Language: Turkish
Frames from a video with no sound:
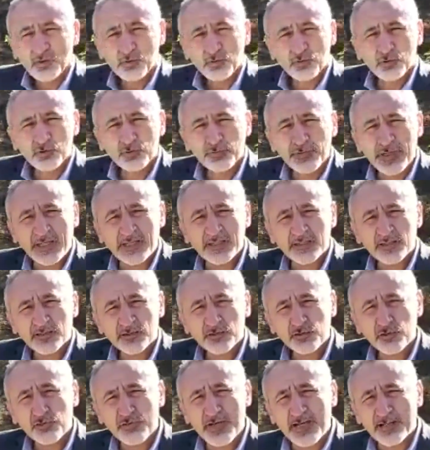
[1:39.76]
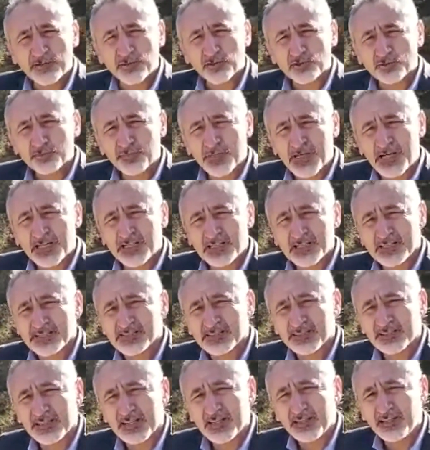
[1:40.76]
Ulubey Güvenyurt
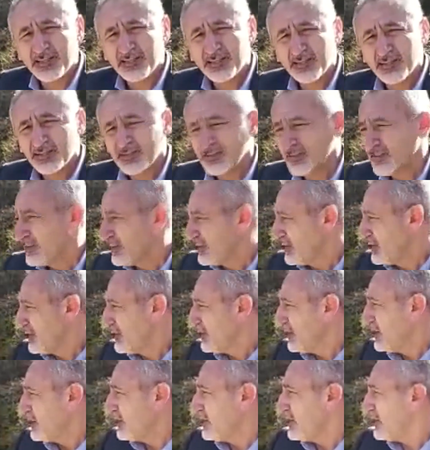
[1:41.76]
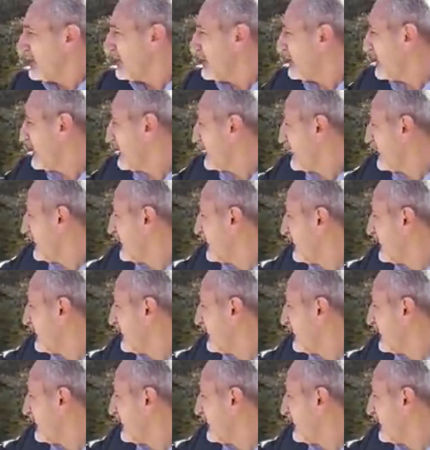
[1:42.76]
mahallesinde e, ee,